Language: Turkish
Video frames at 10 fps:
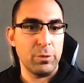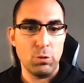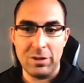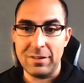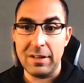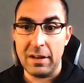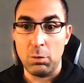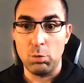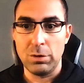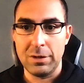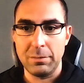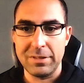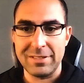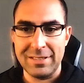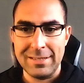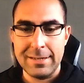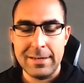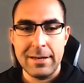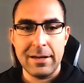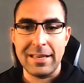üretilerek kullanılması
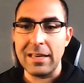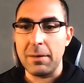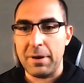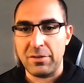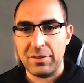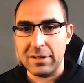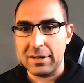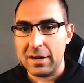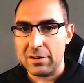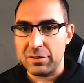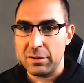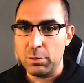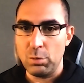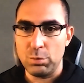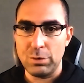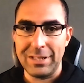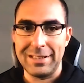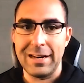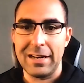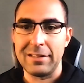ki ilk başlarda karşılığı olduğu
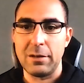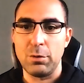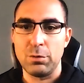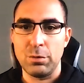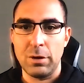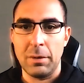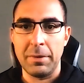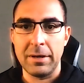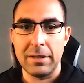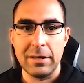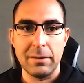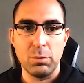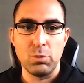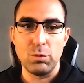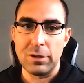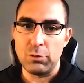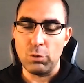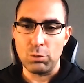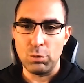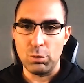iddia ediliyordu ama e, bunun da
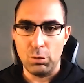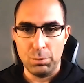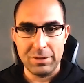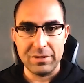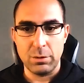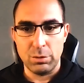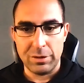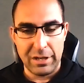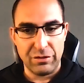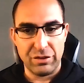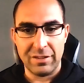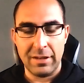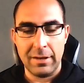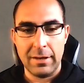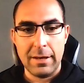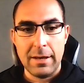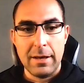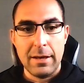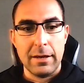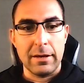çok doğru olmadığı ortaya çıktı.
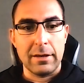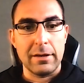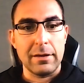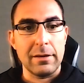E,